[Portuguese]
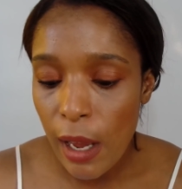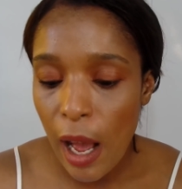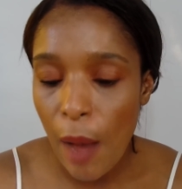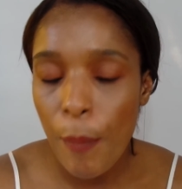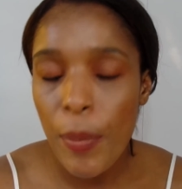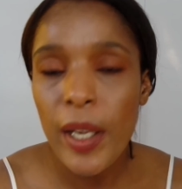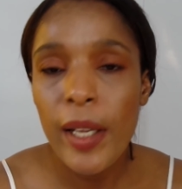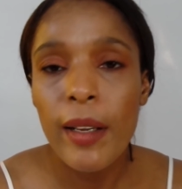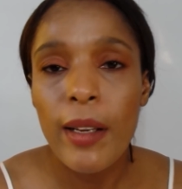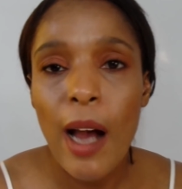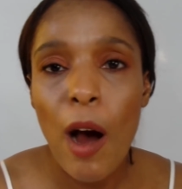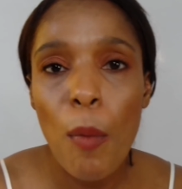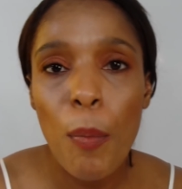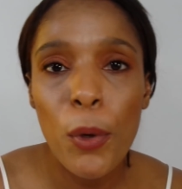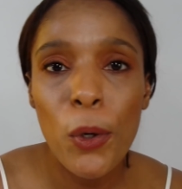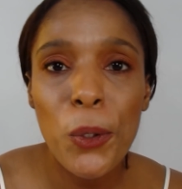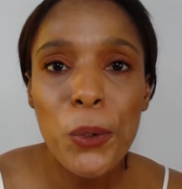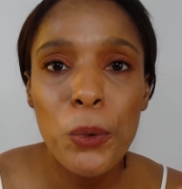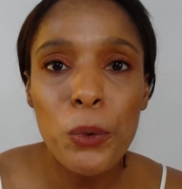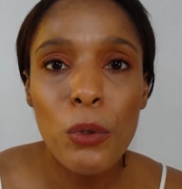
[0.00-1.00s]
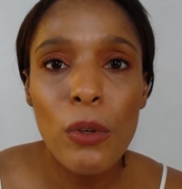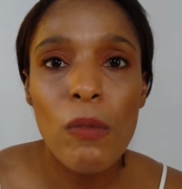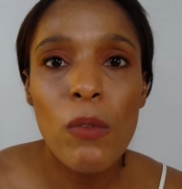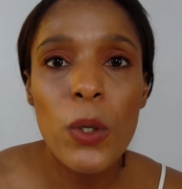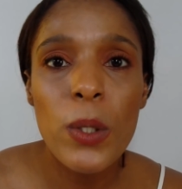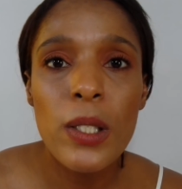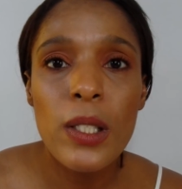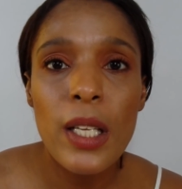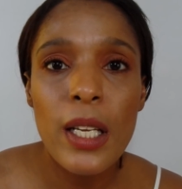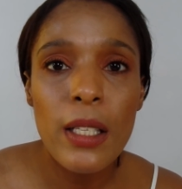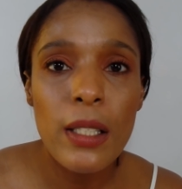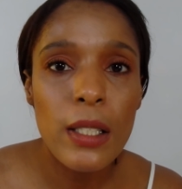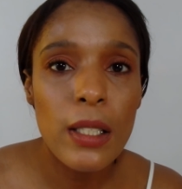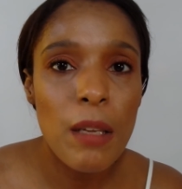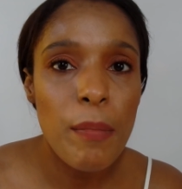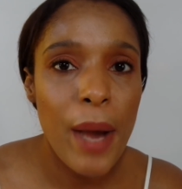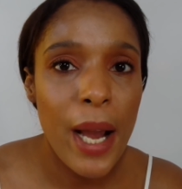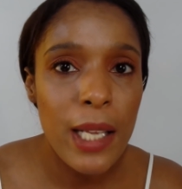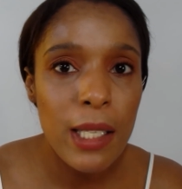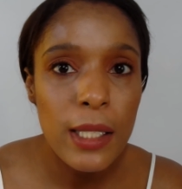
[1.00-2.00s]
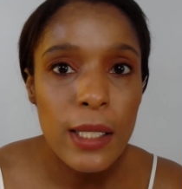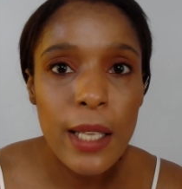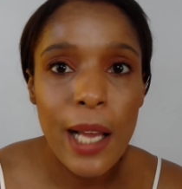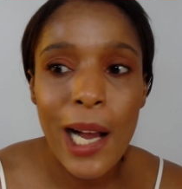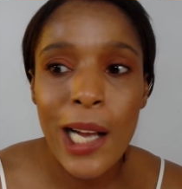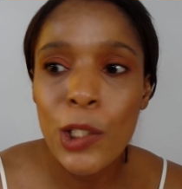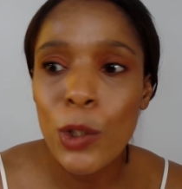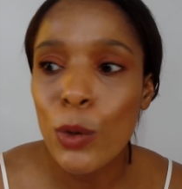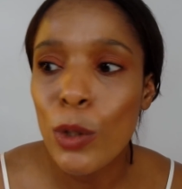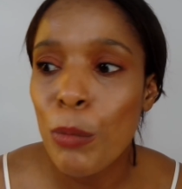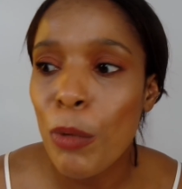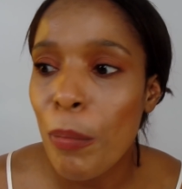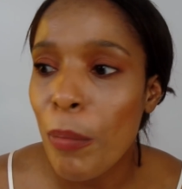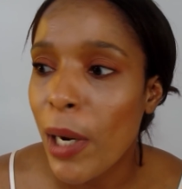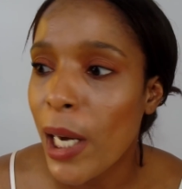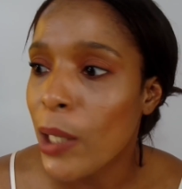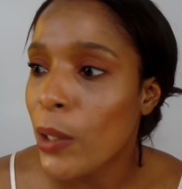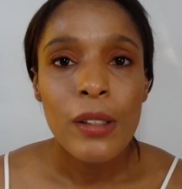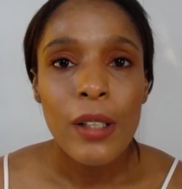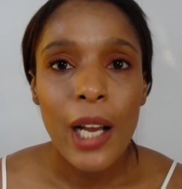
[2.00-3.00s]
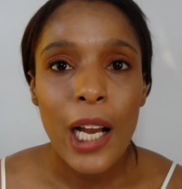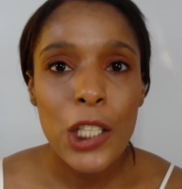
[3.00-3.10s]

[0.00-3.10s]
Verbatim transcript: aplicar o produto com vocês, que mais tarde eu tomo banho.